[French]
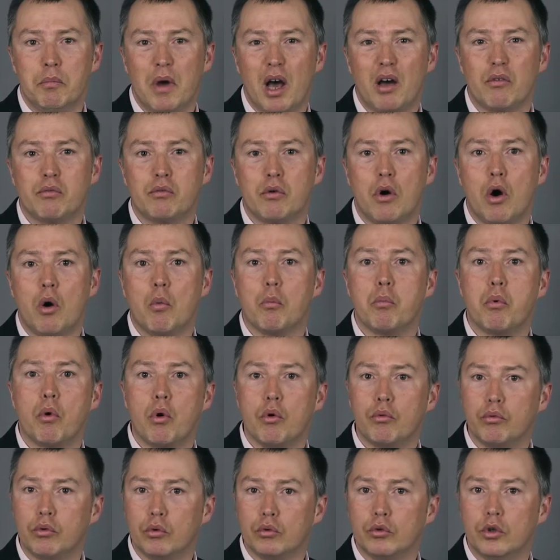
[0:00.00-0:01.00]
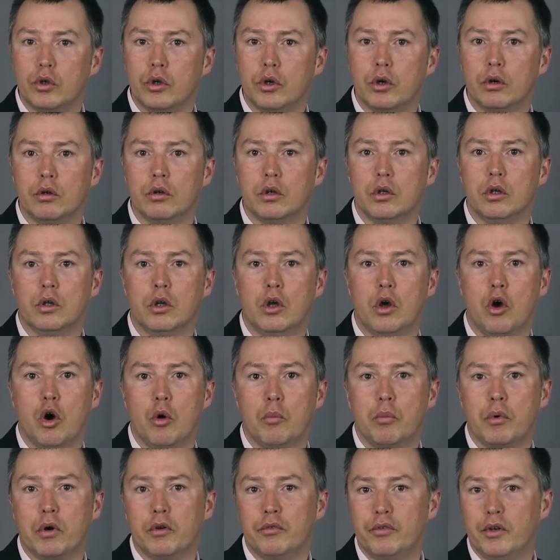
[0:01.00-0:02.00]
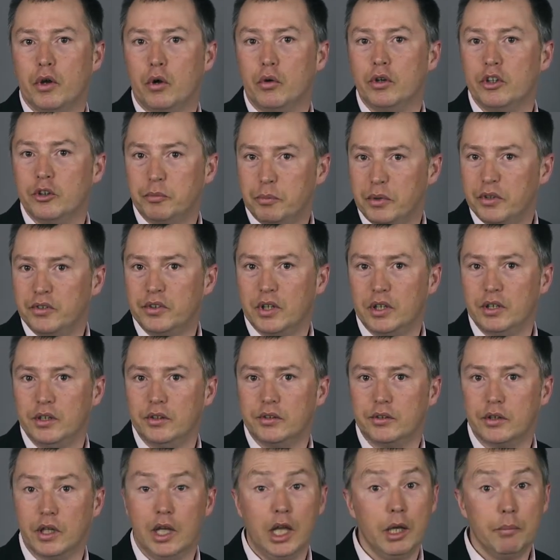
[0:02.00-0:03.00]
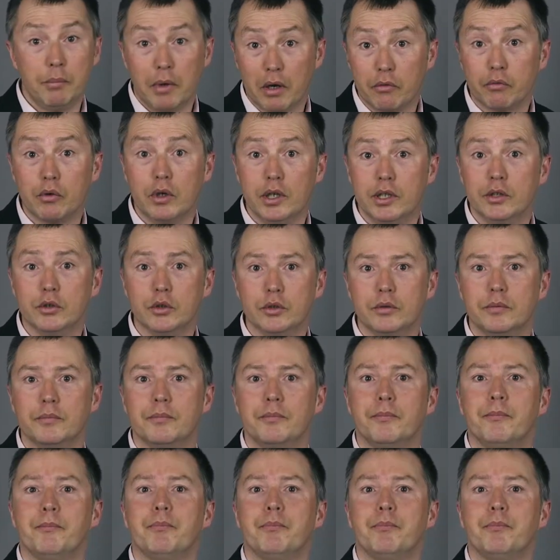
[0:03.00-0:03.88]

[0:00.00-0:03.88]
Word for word: parfois en profondeur, en préférant les spécialistes, et parfois les deux.